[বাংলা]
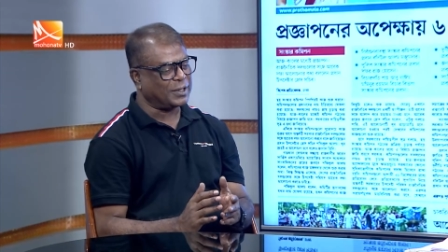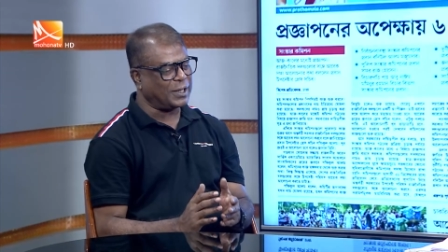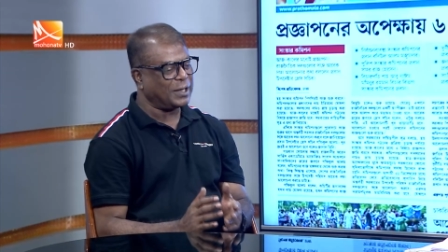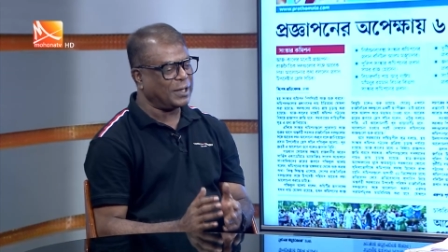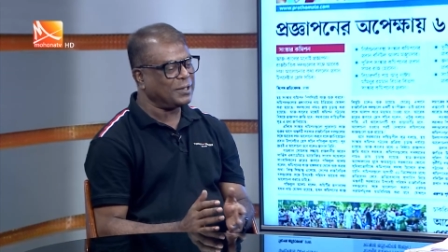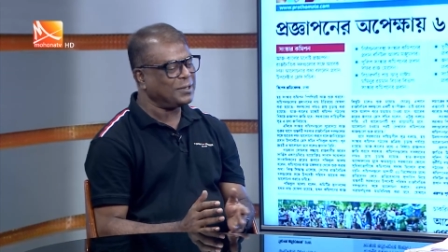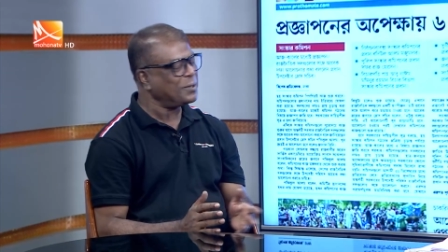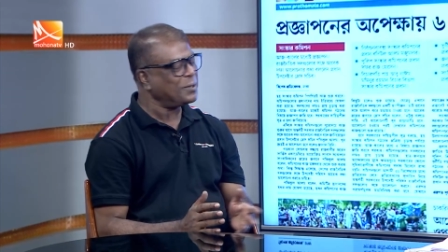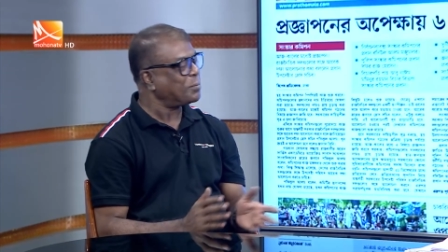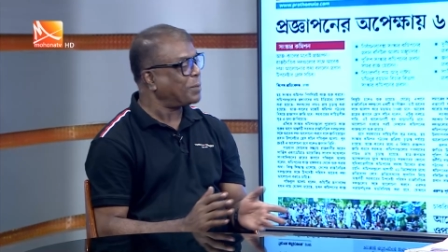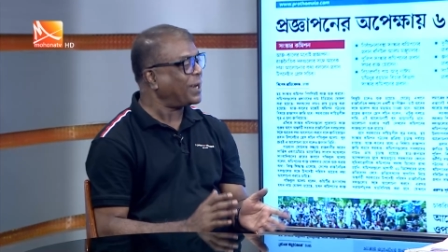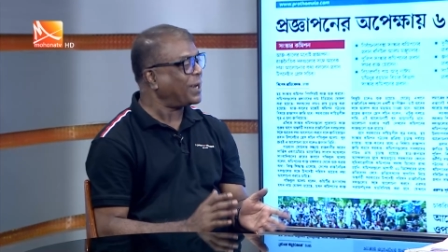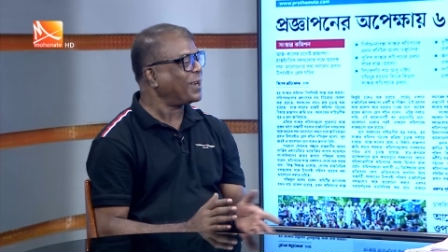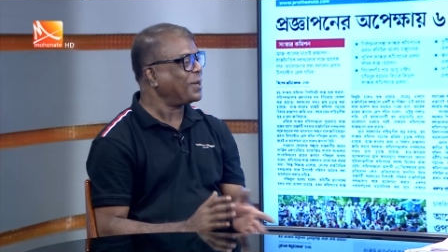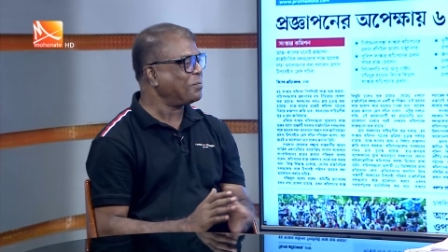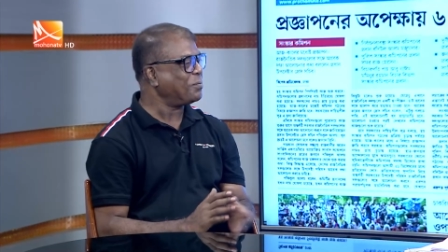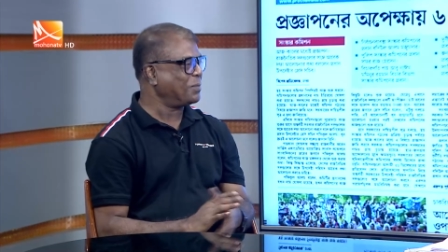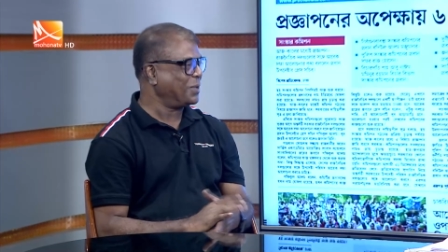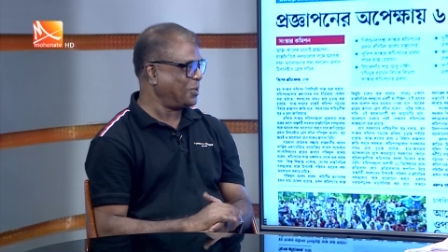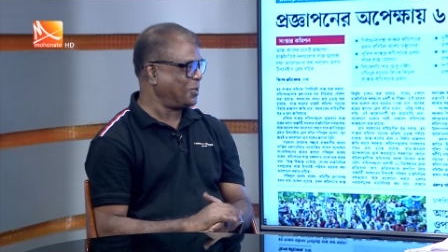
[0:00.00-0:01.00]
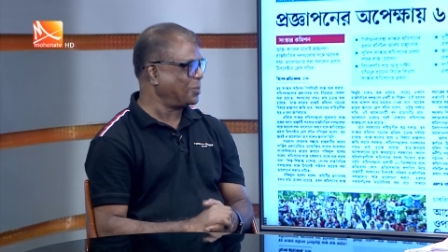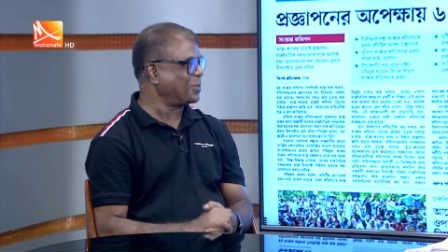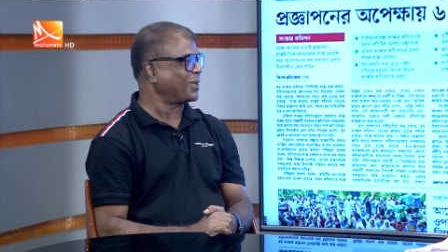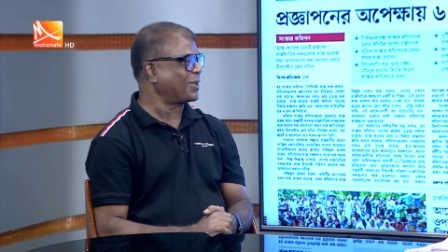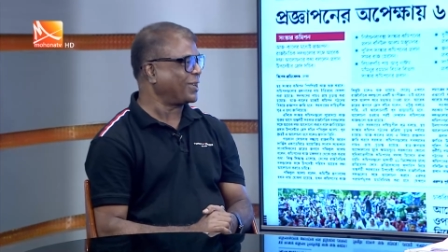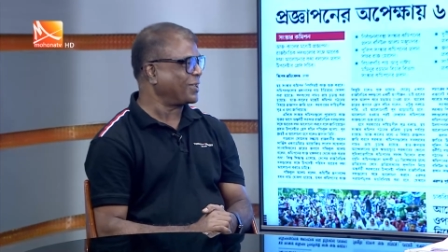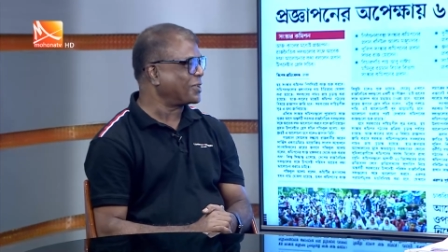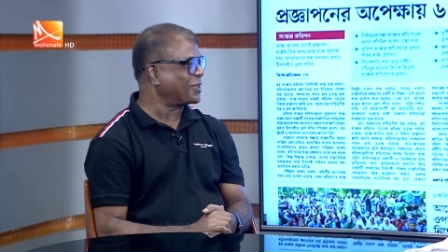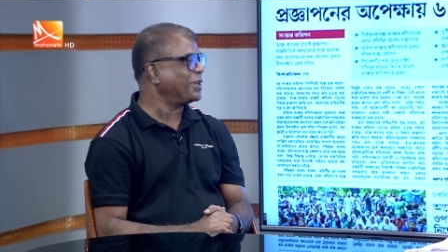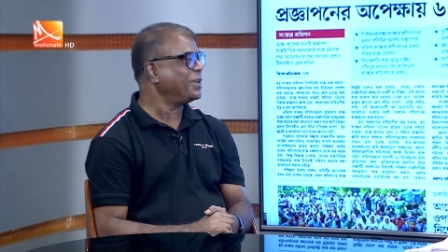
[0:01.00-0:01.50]
তার যে ব্যাকআপটা
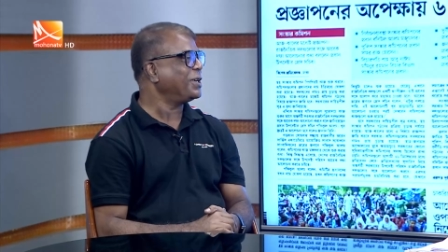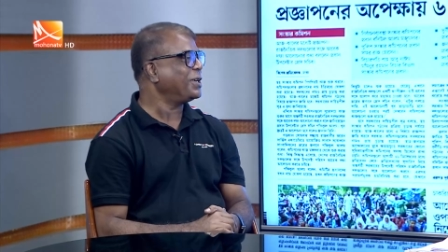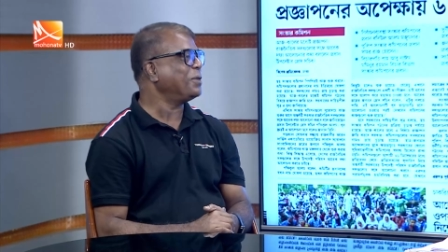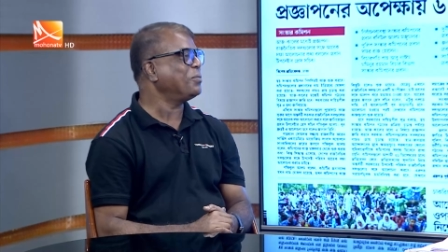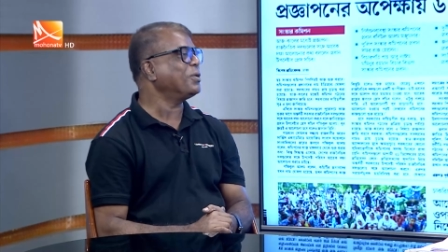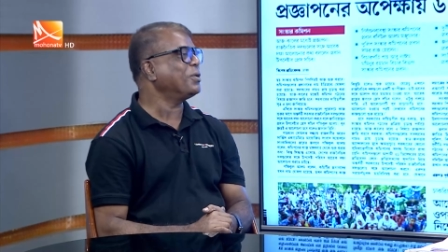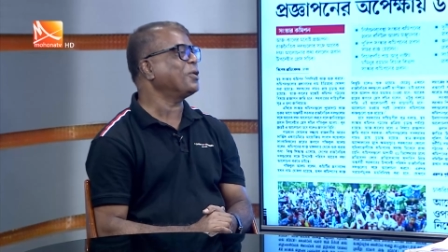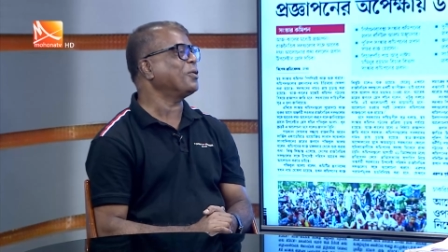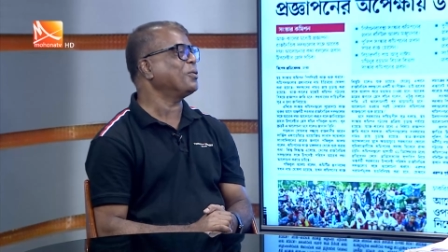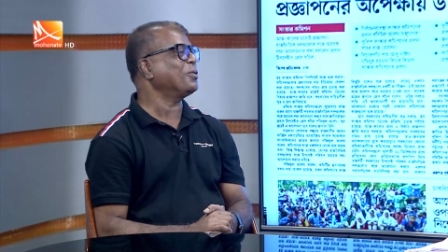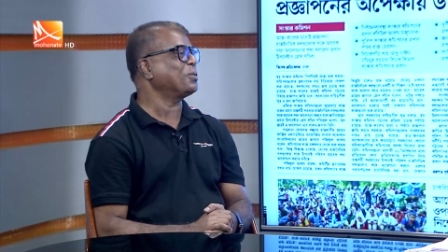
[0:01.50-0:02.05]
দরকার সেইটা আমরা